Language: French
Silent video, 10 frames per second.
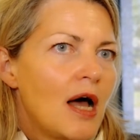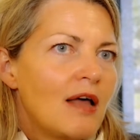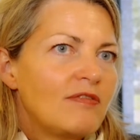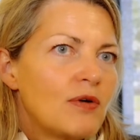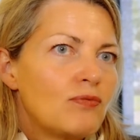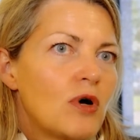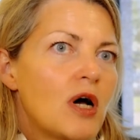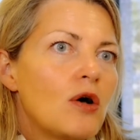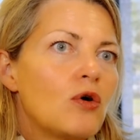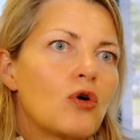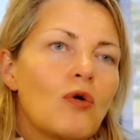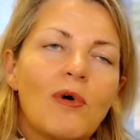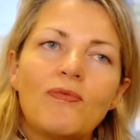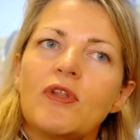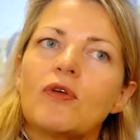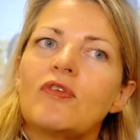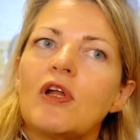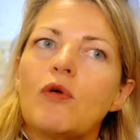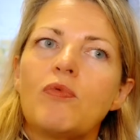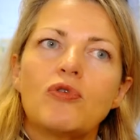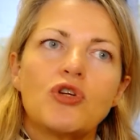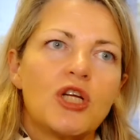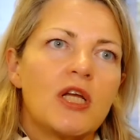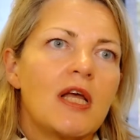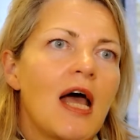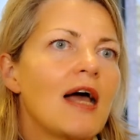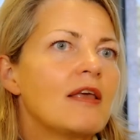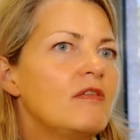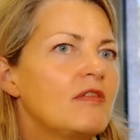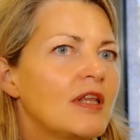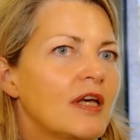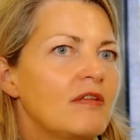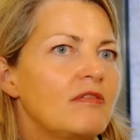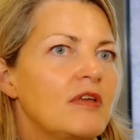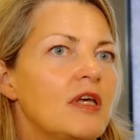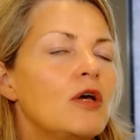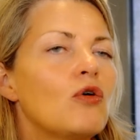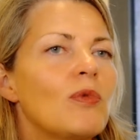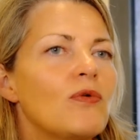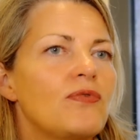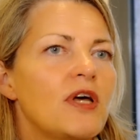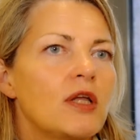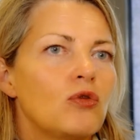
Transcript: à savoir euh, comment financer leurs projets, à qui s'adresser, comment faire.